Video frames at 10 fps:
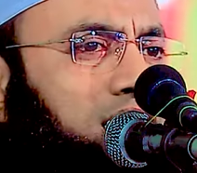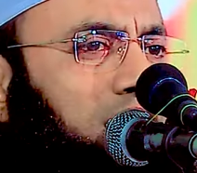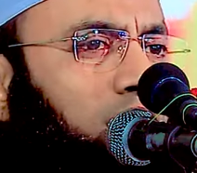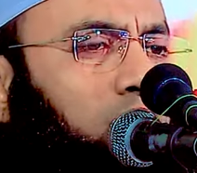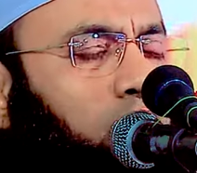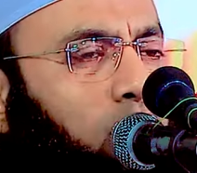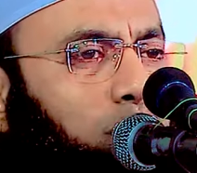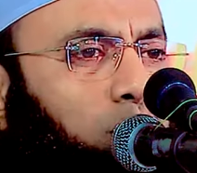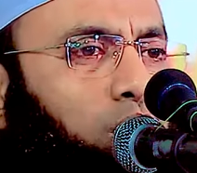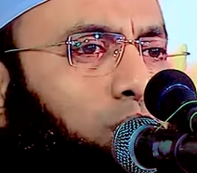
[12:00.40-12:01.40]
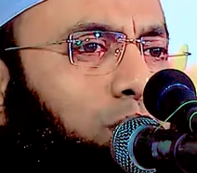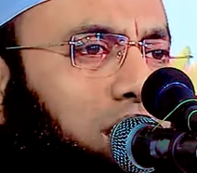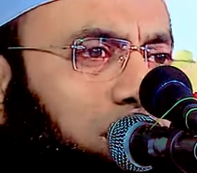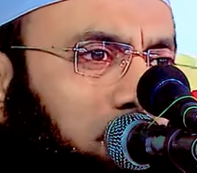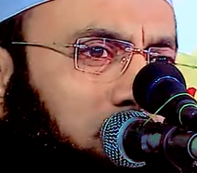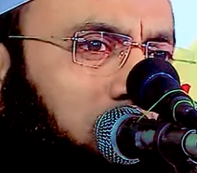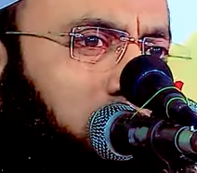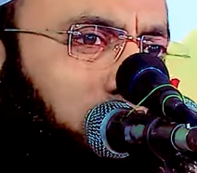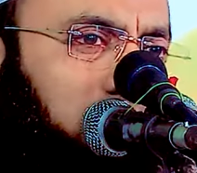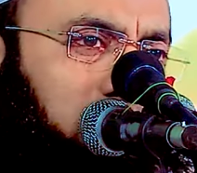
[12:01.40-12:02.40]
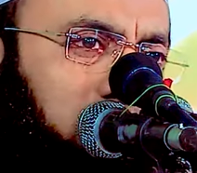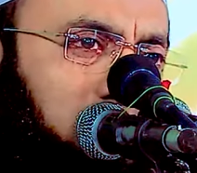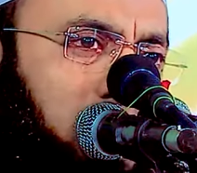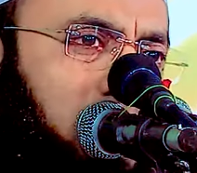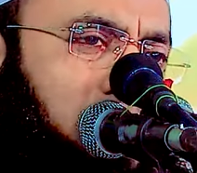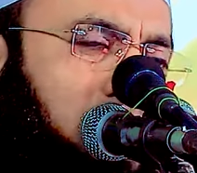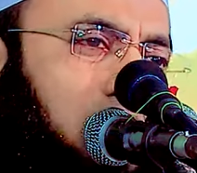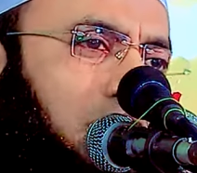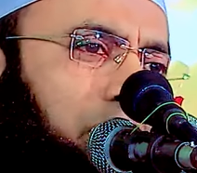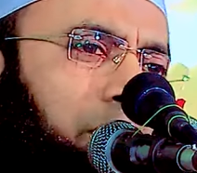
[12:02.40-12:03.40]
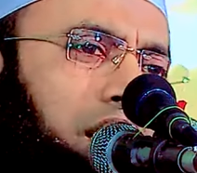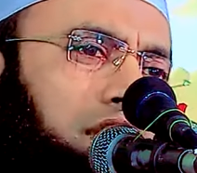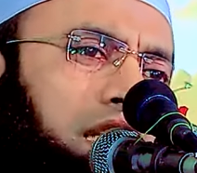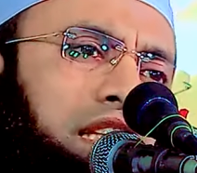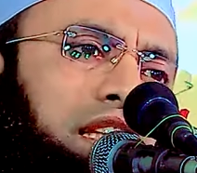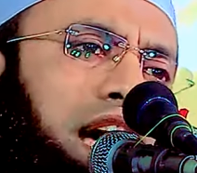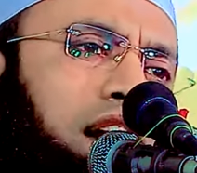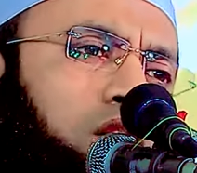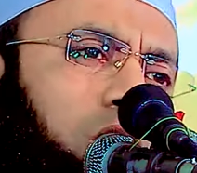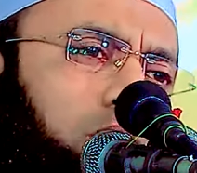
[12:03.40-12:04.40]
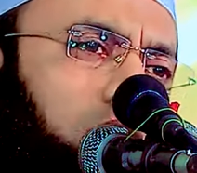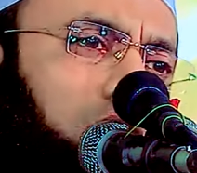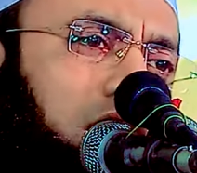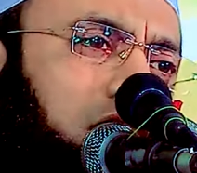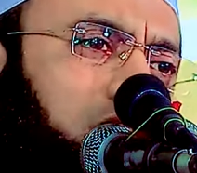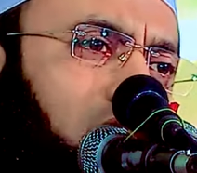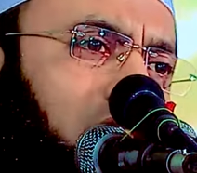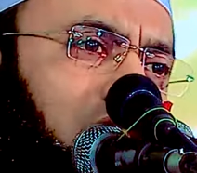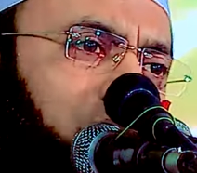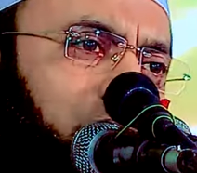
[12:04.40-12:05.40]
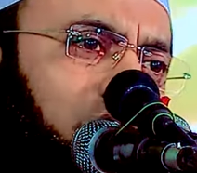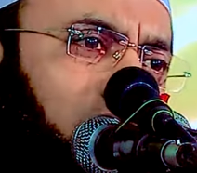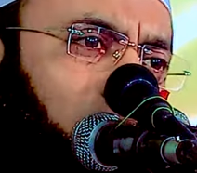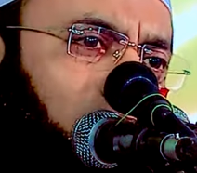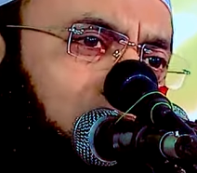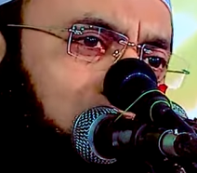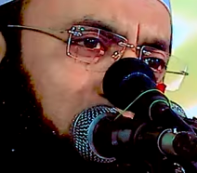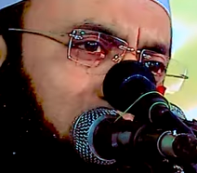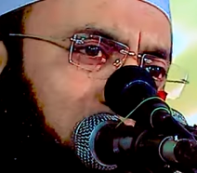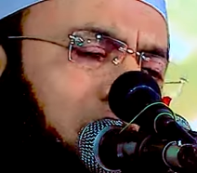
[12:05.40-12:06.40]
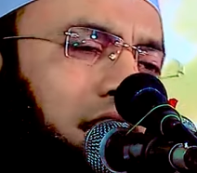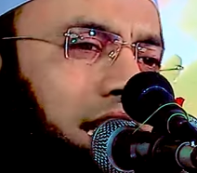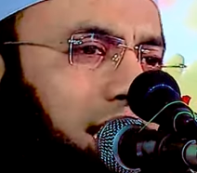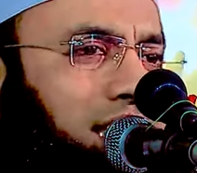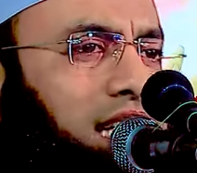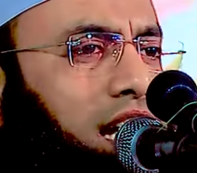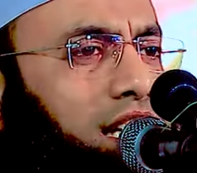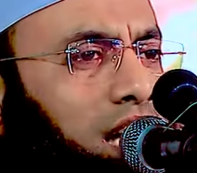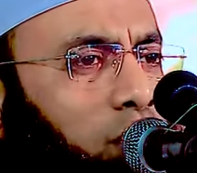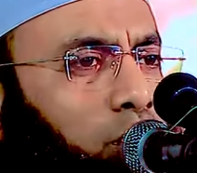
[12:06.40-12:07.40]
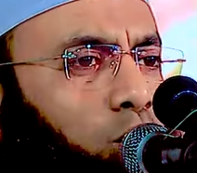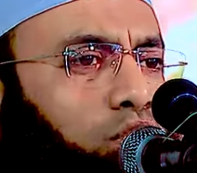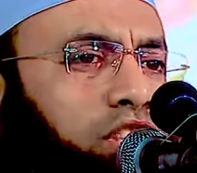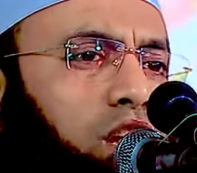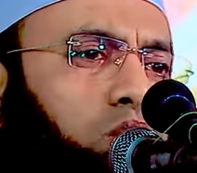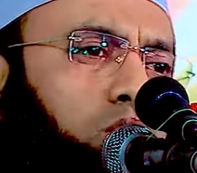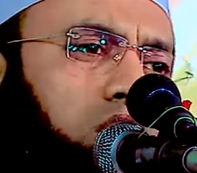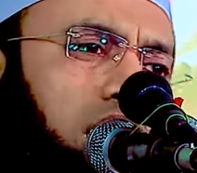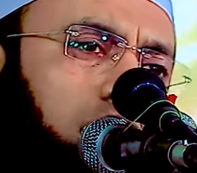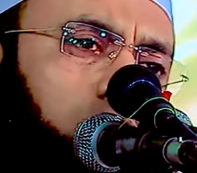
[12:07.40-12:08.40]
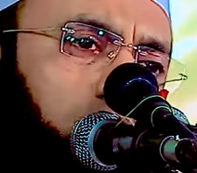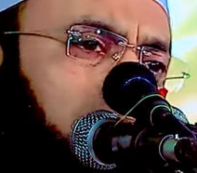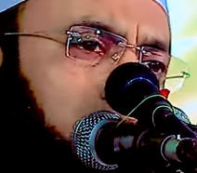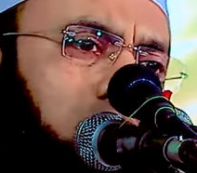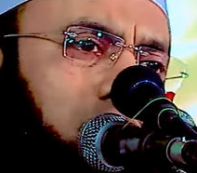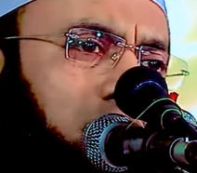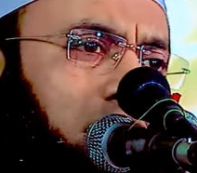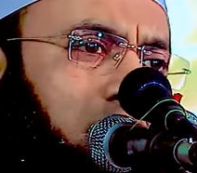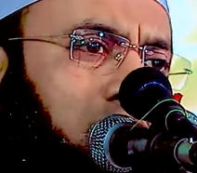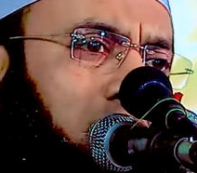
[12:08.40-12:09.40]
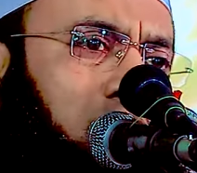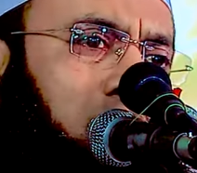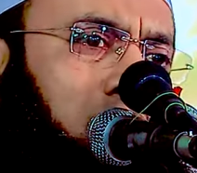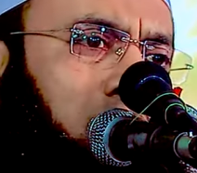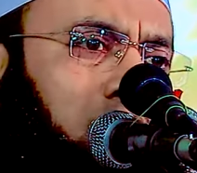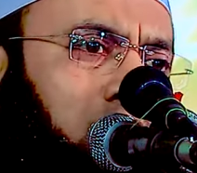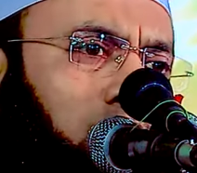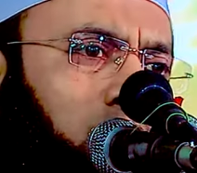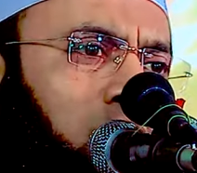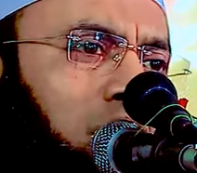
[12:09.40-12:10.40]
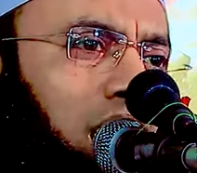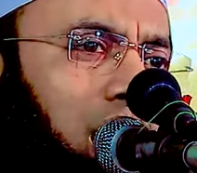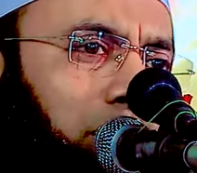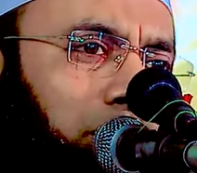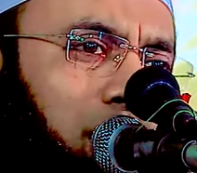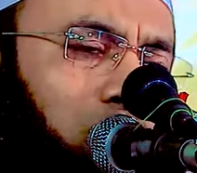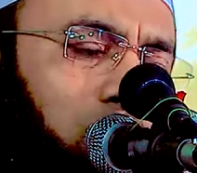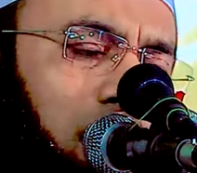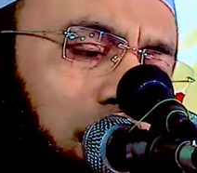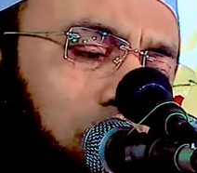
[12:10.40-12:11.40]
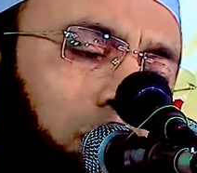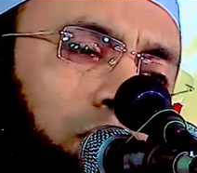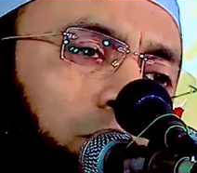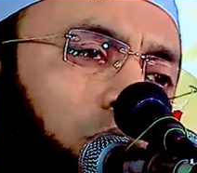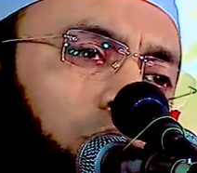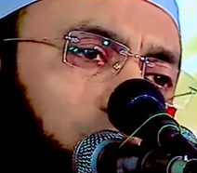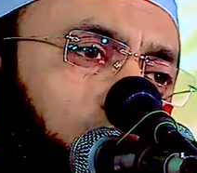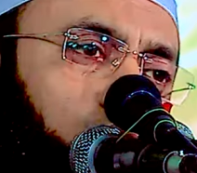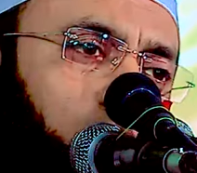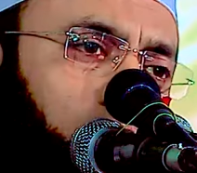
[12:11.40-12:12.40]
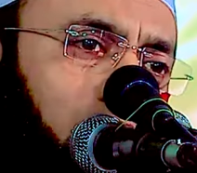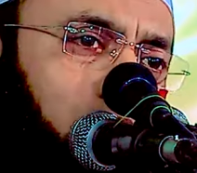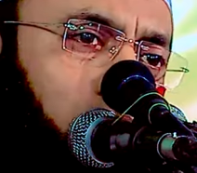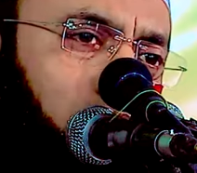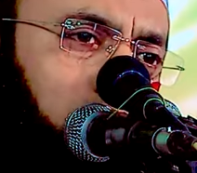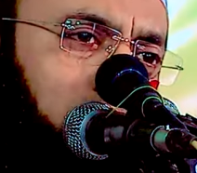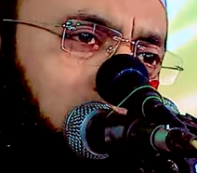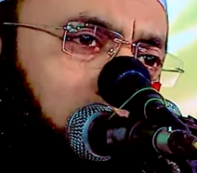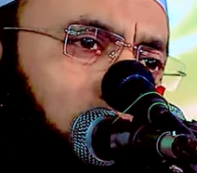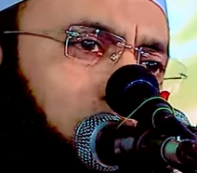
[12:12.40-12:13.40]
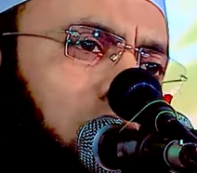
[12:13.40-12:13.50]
ছিল কবরের বাসিন্দাও জিন্দা আবার জিন্দা কবরটা চলাফেরা করেছে এই চারটা প্রশ্নের উত্তর যদি দেও আমরাও কালিমা পরে মুসলমান হয়ে যাব